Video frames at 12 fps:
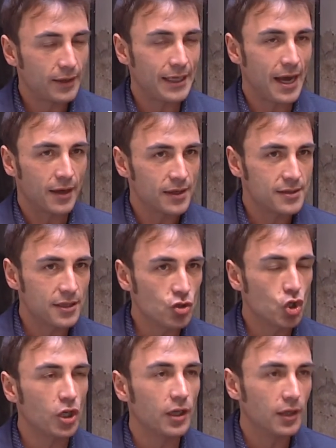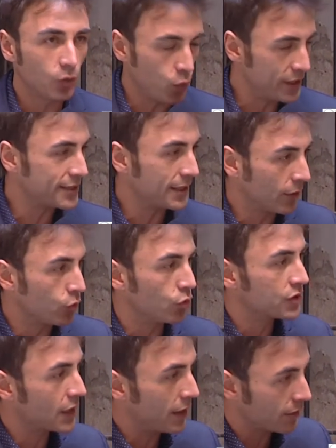chiari e sinceri, questa
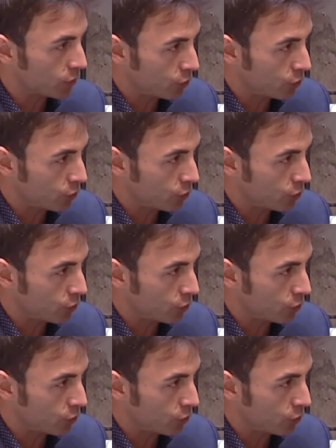cosa,